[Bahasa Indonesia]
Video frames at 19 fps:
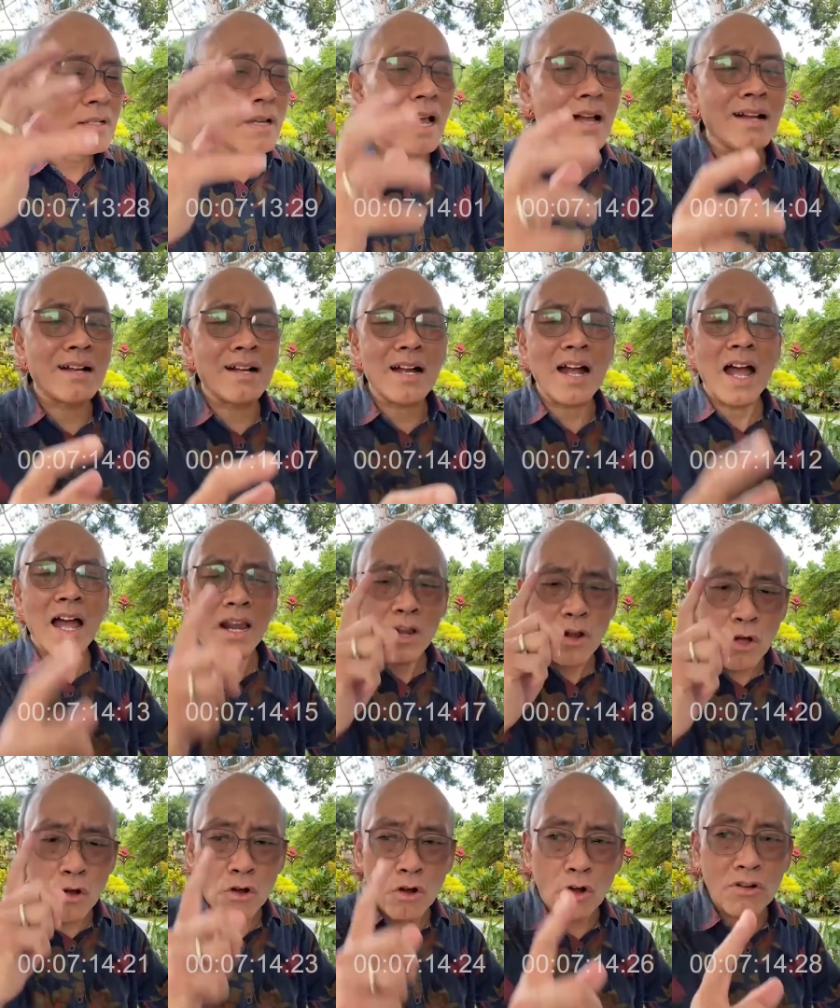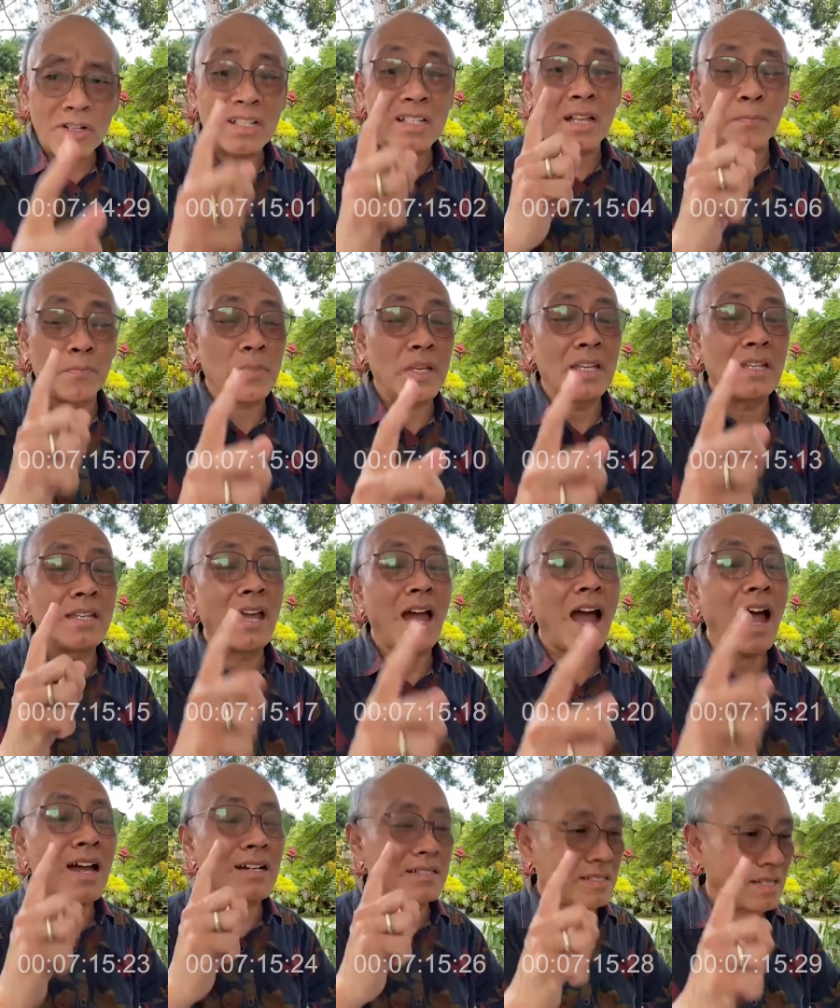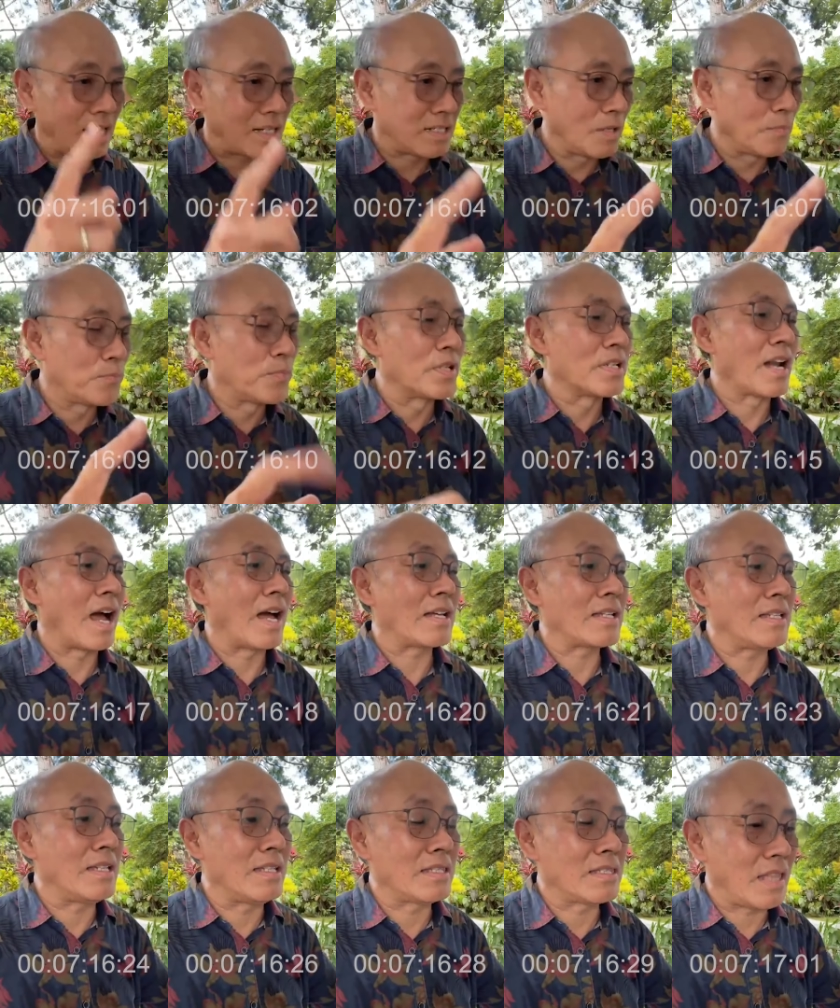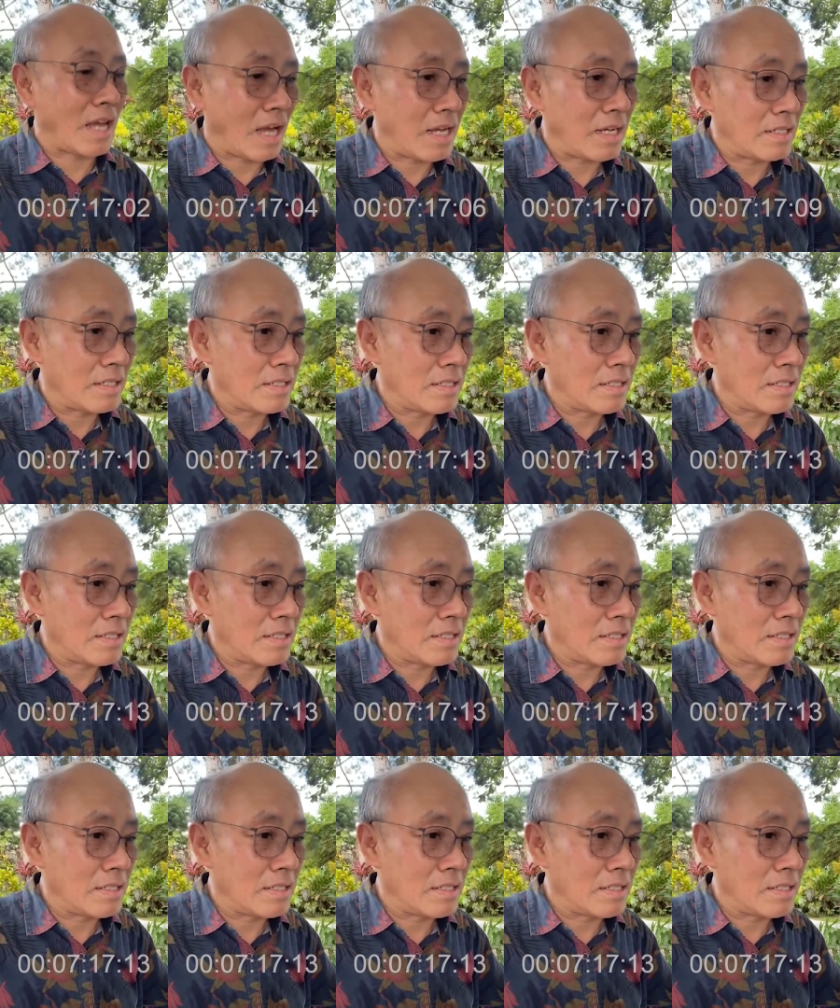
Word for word: Nah, kalau konsep ini ada di benak kita,